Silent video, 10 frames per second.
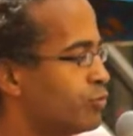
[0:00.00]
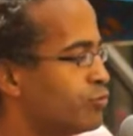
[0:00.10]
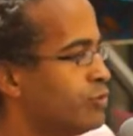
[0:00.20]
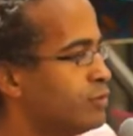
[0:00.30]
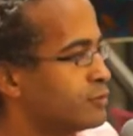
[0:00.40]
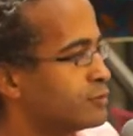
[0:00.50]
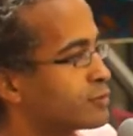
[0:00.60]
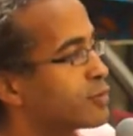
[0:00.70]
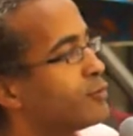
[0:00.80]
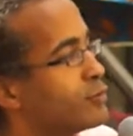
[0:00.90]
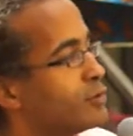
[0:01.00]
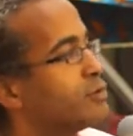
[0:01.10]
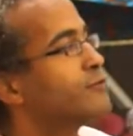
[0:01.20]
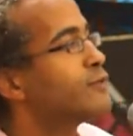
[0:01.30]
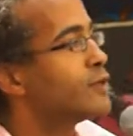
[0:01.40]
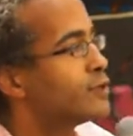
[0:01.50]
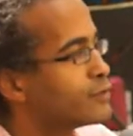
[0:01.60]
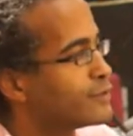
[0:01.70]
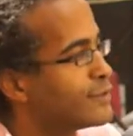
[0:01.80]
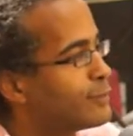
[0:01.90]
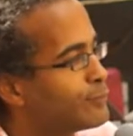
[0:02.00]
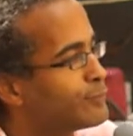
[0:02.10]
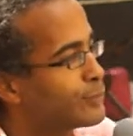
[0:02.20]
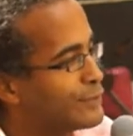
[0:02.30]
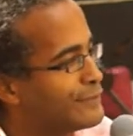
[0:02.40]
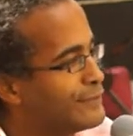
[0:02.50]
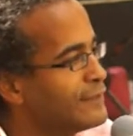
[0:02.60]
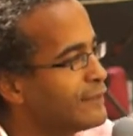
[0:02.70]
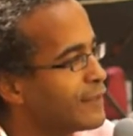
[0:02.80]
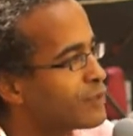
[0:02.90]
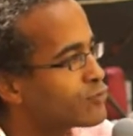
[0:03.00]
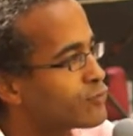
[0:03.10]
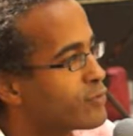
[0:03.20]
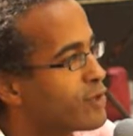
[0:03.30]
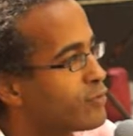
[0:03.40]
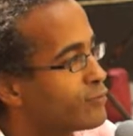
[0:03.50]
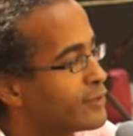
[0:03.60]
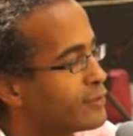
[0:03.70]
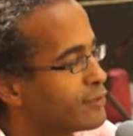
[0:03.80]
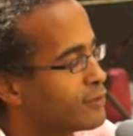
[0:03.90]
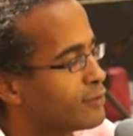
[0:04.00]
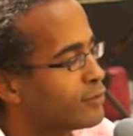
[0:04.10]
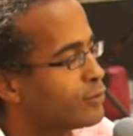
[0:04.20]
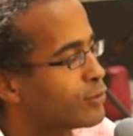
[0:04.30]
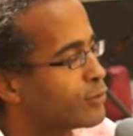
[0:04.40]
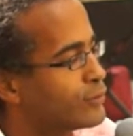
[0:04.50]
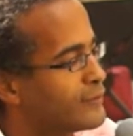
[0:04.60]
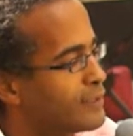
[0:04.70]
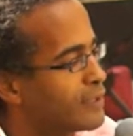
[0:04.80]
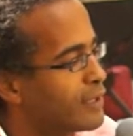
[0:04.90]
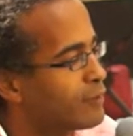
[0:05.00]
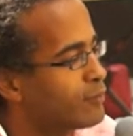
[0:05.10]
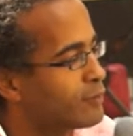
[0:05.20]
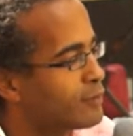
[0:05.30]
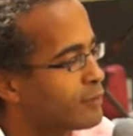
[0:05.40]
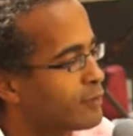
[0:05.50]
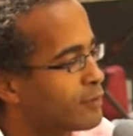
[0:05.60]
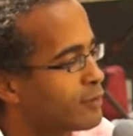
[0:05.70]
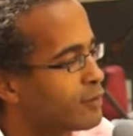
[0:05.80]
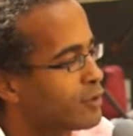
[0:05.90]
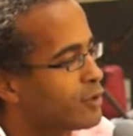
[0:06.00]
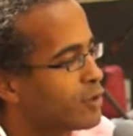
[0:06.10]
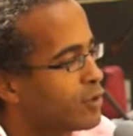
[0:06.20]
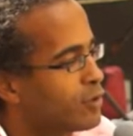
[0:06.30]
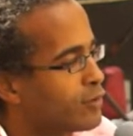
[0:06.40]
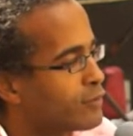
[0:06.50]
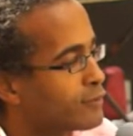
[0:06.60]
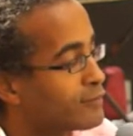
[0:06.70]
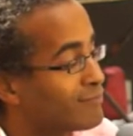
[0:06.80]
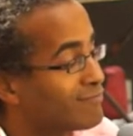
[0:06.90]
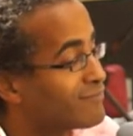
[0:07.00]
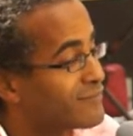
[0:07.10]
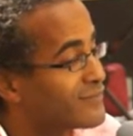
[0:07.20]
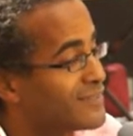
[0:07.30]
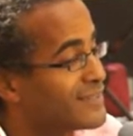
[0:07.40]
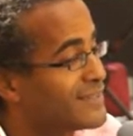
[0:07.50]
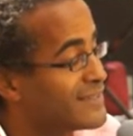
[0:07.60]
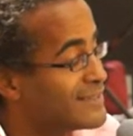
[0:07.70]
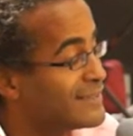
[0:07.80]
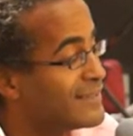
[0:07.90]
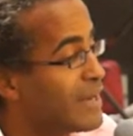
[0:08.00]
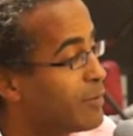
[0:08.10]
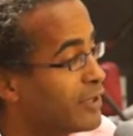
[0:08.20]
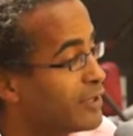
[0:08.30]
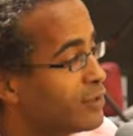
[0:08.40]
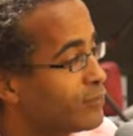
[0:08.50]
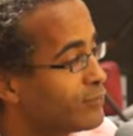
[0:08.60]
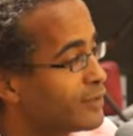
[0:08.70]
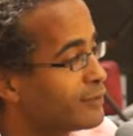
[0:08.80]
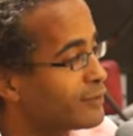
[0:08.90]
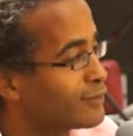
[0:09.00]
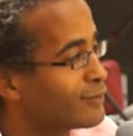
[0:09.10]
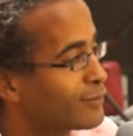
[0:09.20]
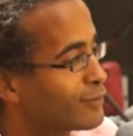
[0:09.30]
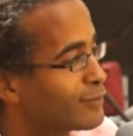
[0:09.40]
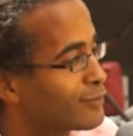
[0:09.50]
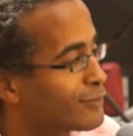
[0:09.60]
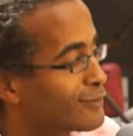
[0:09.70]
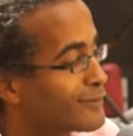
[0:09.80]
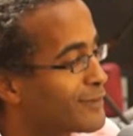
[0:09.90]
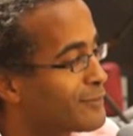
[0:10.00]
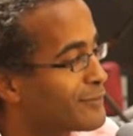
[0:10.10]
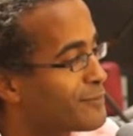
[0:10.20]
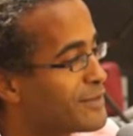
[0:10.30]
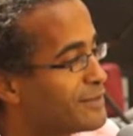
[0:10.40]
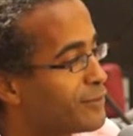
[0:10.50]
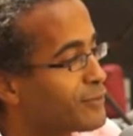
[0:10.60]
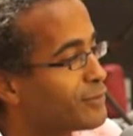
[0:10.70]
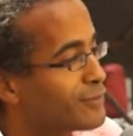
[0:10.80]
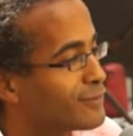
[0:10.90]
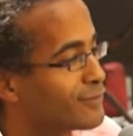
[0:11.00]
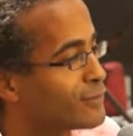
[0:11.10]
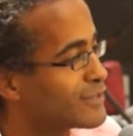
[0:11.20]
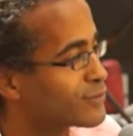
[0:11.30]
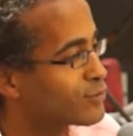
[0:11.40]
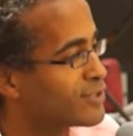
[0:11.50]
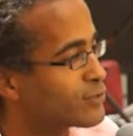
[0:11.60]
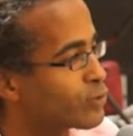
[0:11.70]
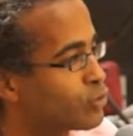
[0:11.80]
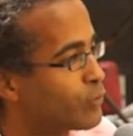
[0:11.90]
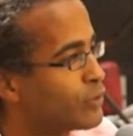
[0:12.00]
de nous comme euh, je fais aussi de la politique, et je vois en fait le, côté réellement euh, euh, délabré en fait de, des, militants, fait, de, la, des structures